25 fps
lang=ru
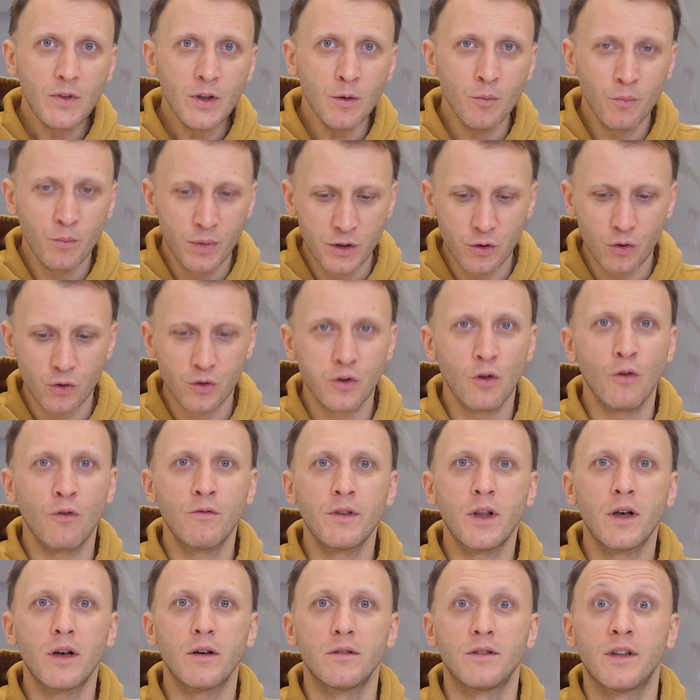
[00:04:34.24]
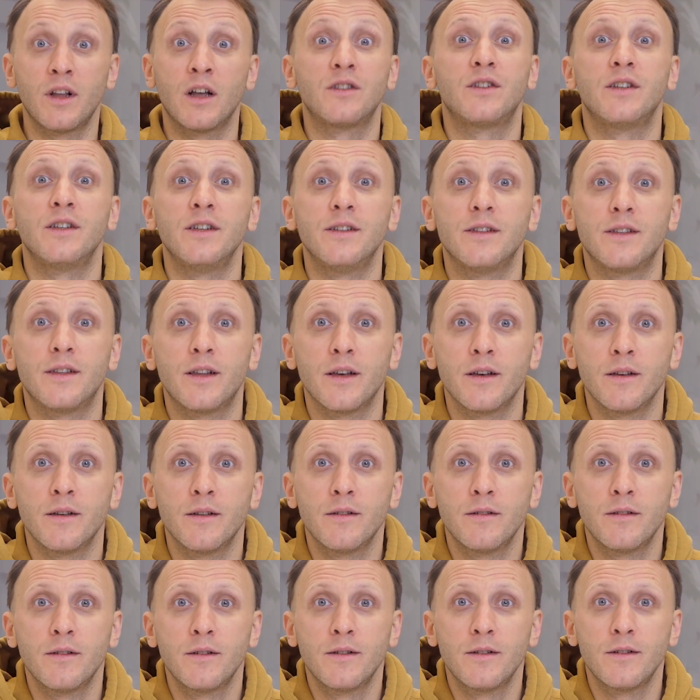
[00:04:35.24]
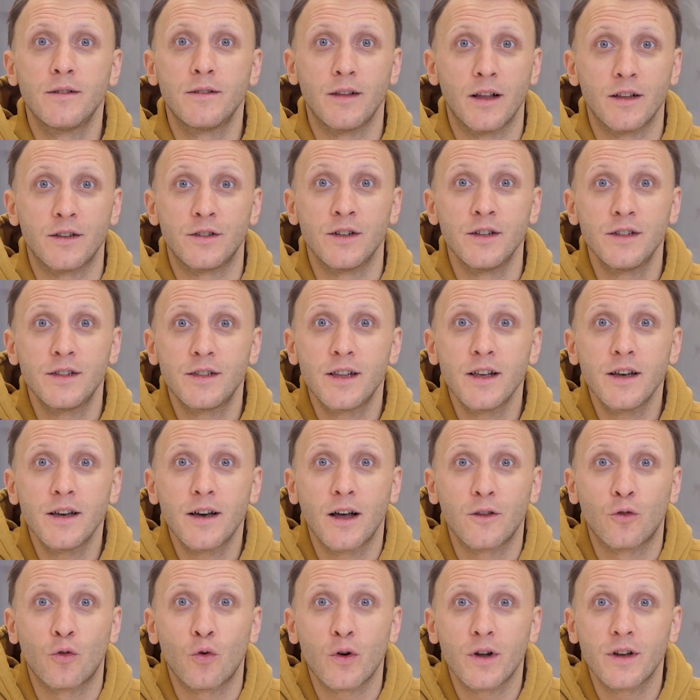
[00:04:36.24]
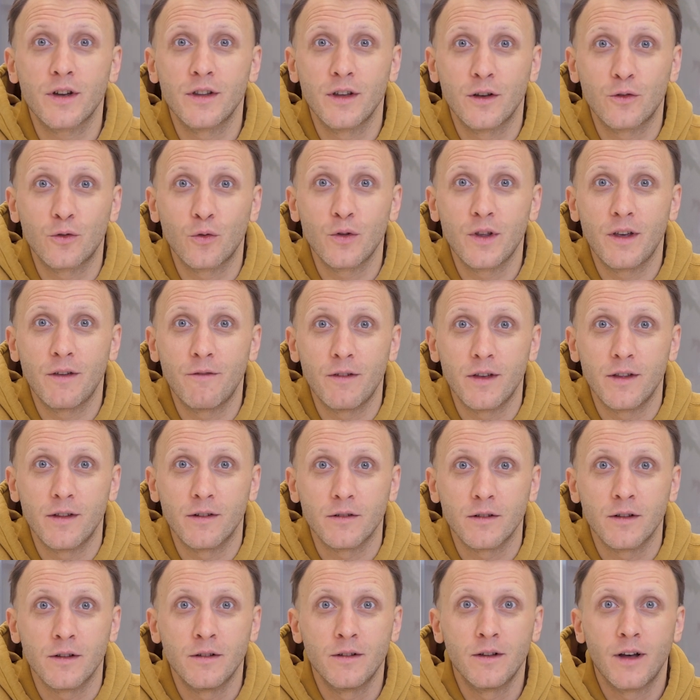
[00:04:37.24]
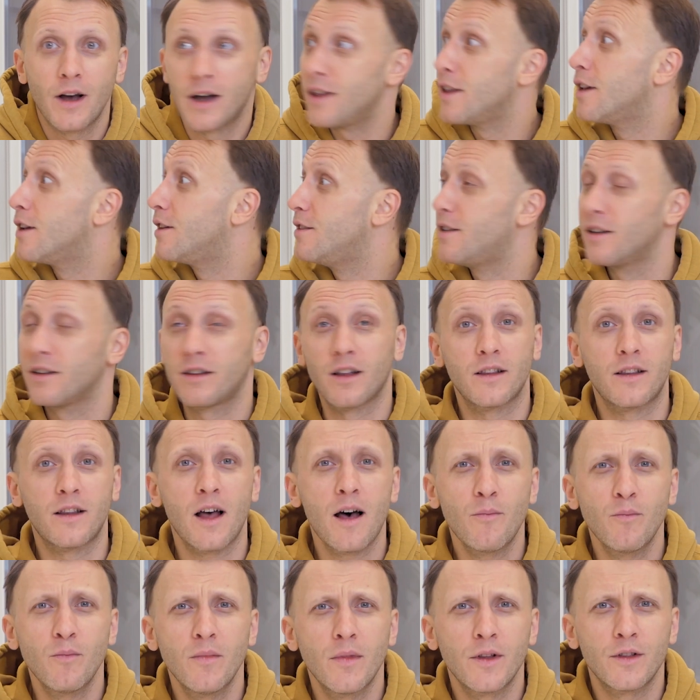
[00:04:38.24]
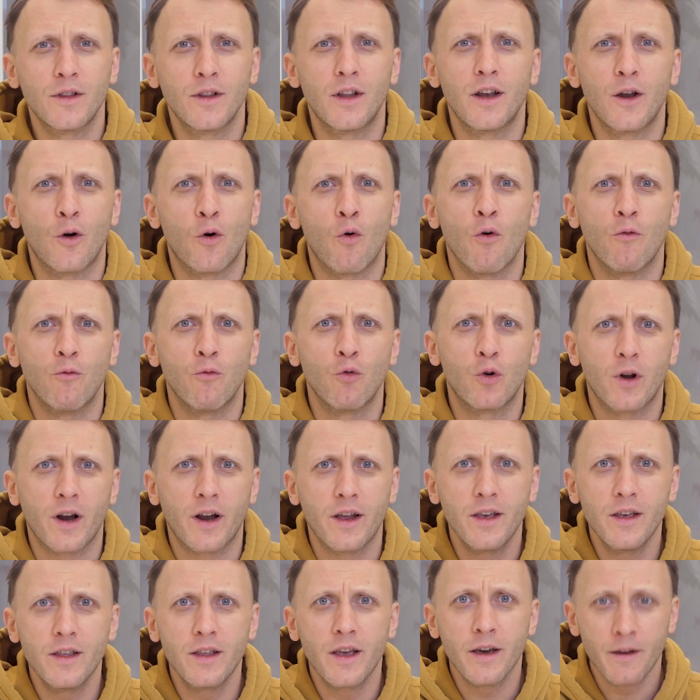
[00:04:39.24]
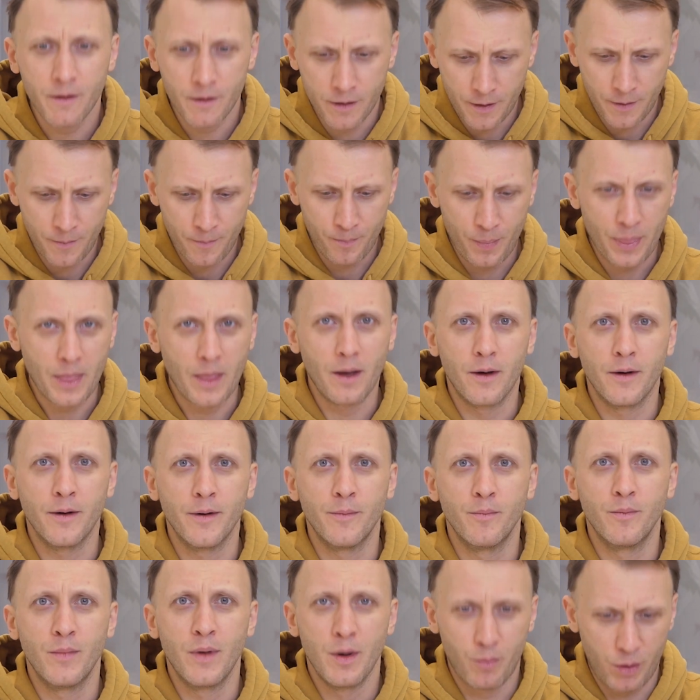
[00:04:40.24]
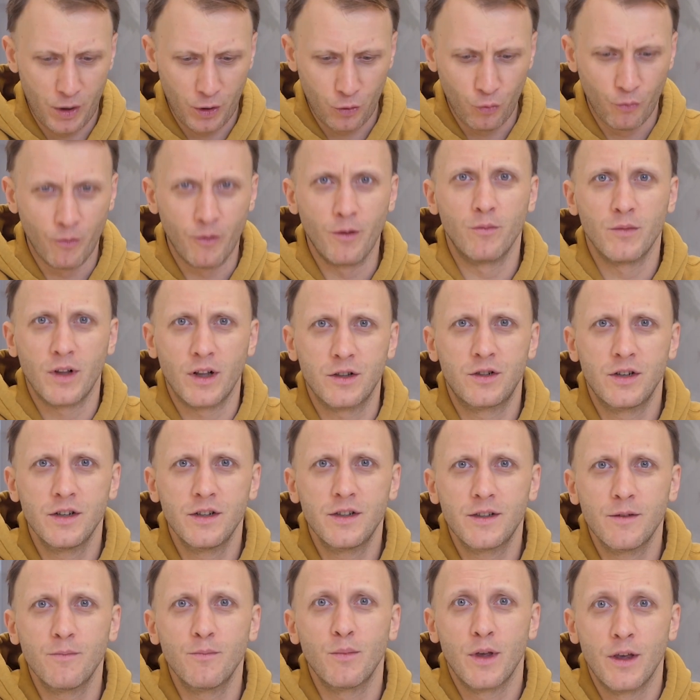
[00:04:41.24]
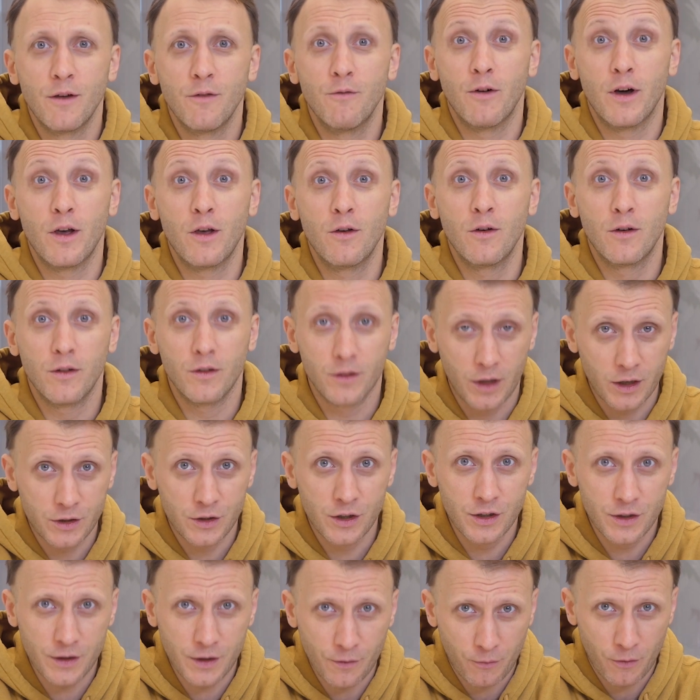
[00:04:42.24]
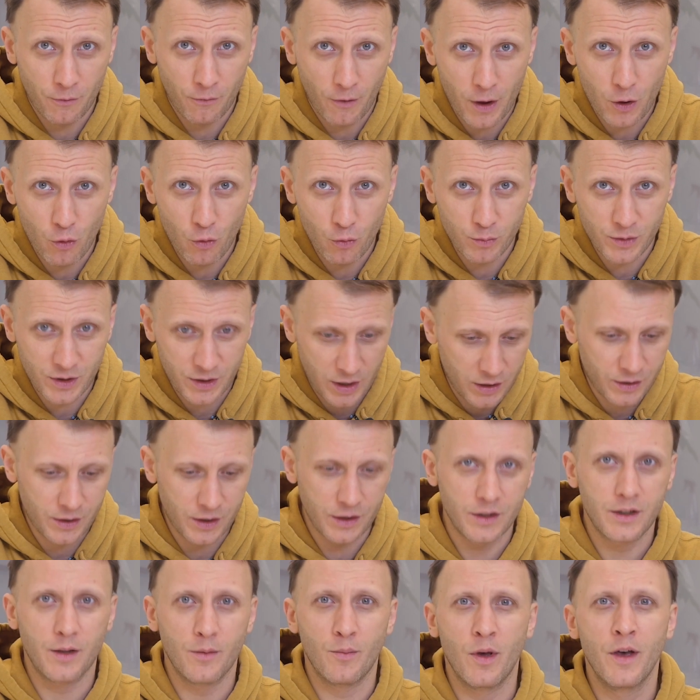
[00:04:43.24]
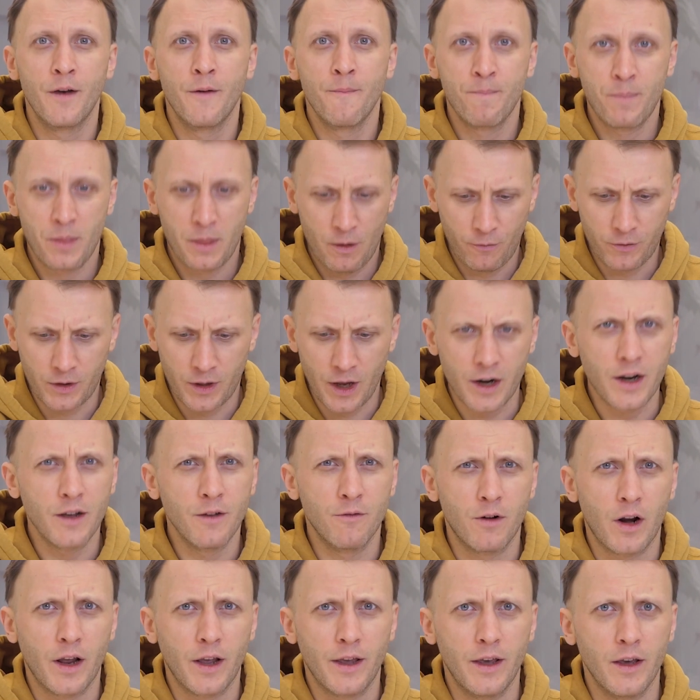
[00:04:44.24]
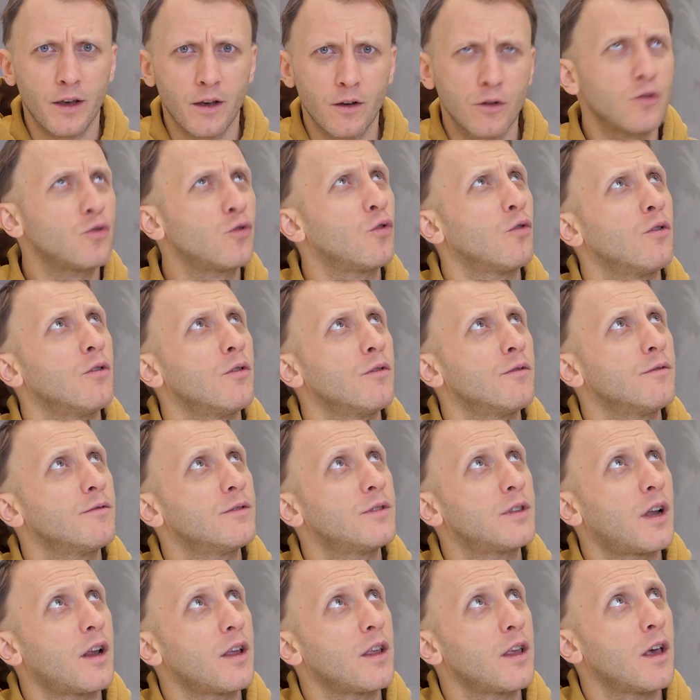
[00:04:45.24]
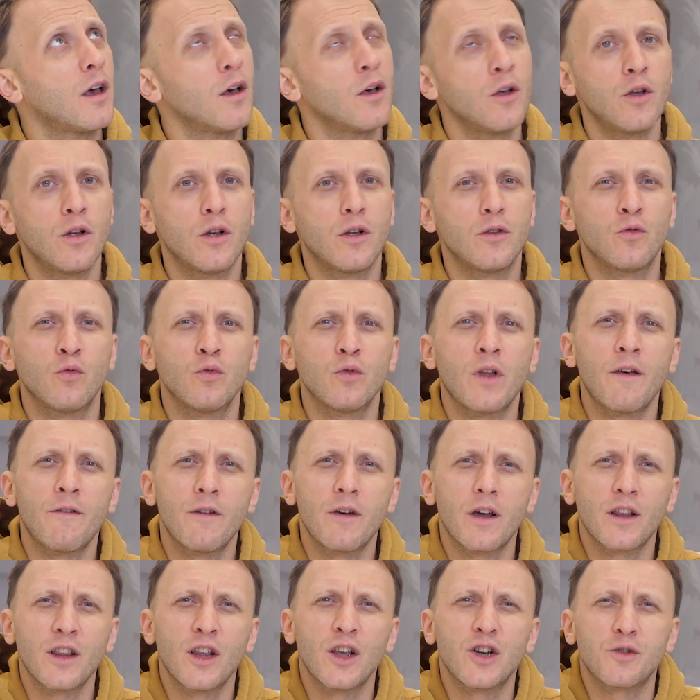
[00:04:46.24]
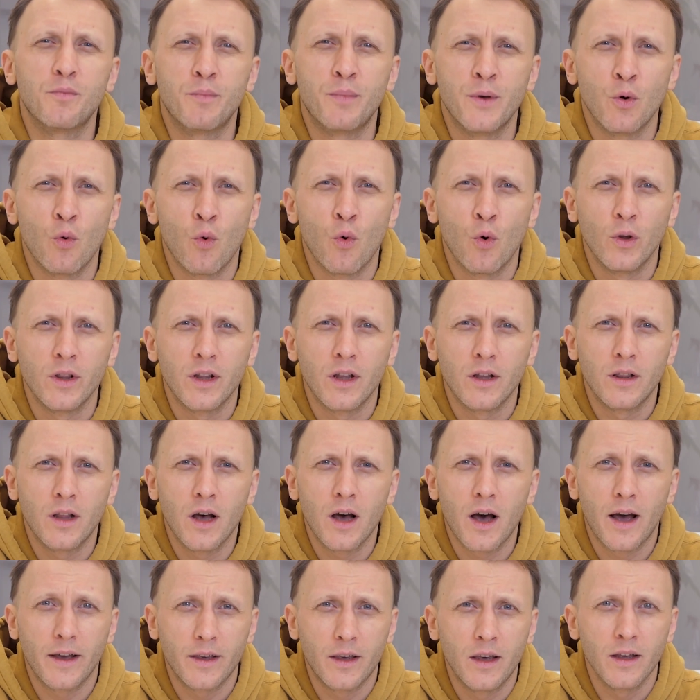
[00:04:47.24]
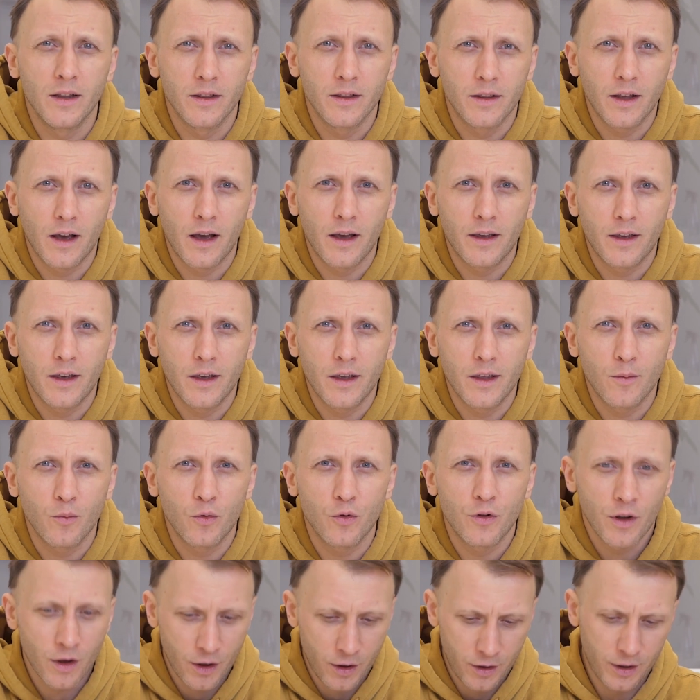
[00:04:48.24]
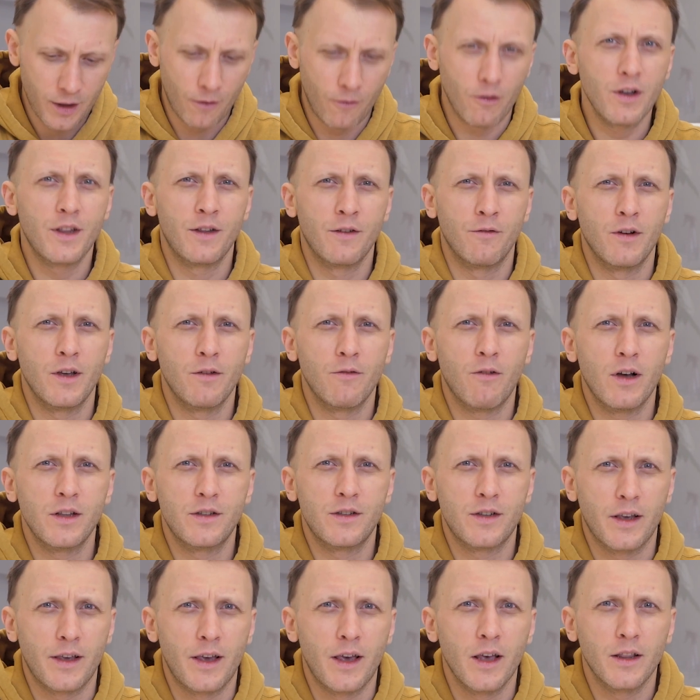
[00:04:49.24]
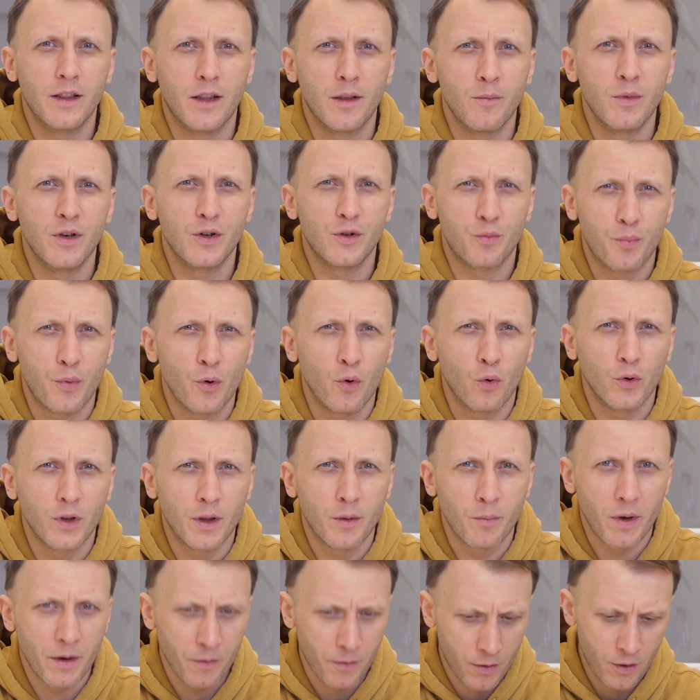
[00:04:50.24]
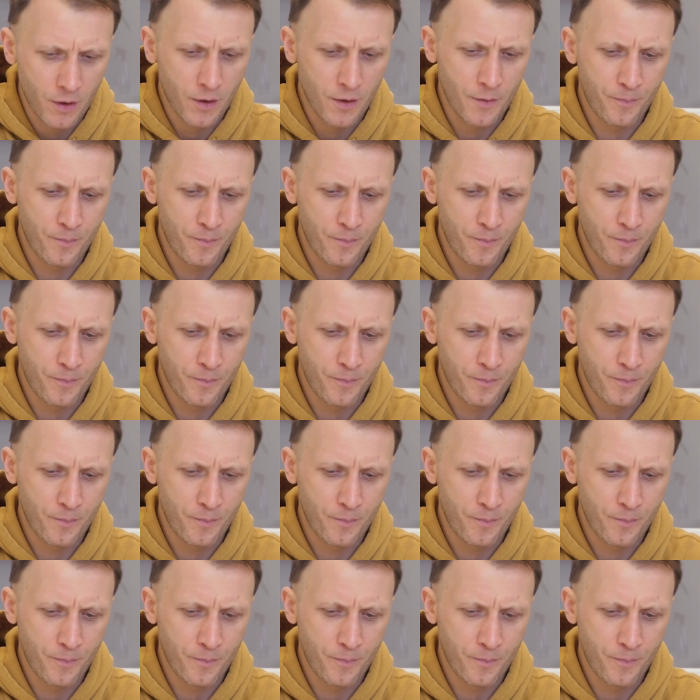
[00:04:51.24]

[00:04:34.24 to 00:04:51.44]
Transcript: Безусловно, нацисты. Нацисты, которых никто не видел. Они где-то там, далеко в Украине. Э, мы придумываем нацистам и во... Э, нацистов и воюем с нацистами. Вторые враги кто в стране? Ну, наверное, шпионы, да, агенты какие-нибудь. Давайте воевать с агентами и шпионами.